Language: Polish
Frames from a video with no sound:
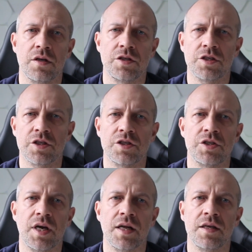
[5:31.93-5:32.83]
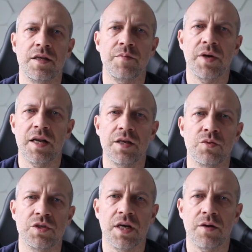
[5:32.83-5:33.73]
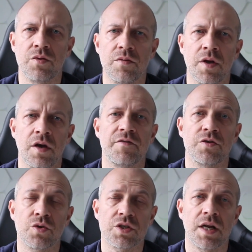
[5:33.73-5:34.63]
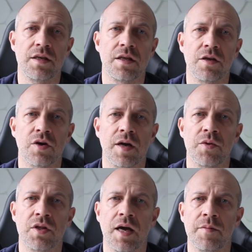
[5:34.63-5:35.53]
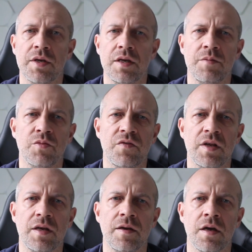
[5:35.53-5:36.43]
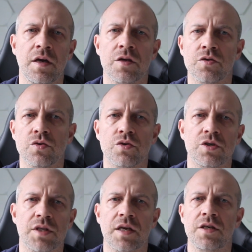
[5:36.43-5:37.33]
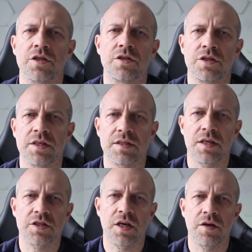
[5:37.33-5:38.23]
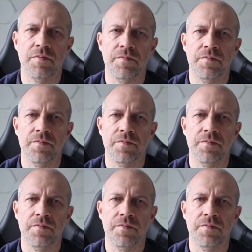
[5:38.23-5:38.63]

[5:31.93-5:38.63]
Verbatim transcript: Ci chrześcijanie nie brali udziału, wzruszali tylko ramionami i mówili: Cóż, takie rzeczy się zdarzają.